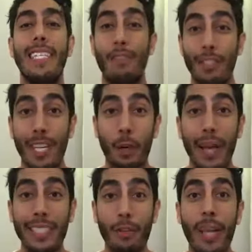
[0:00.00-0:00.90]
Se você
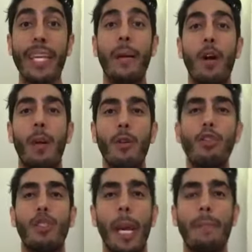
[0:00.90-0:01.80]
conhece alguém que namora há
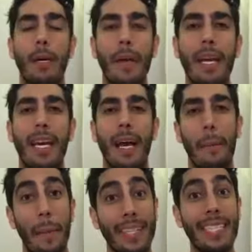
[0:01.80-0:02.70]
muito tempo também,
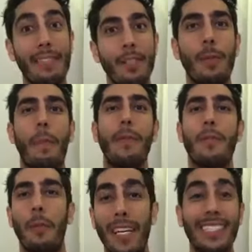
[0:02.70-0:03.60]
manda esse vídeo pra
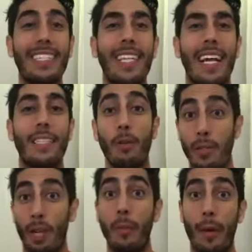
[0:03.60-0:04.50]
pessoa. Manda sem direta. Ou
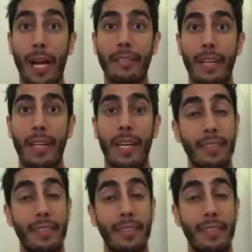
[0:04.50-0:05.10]
seu namorado, né?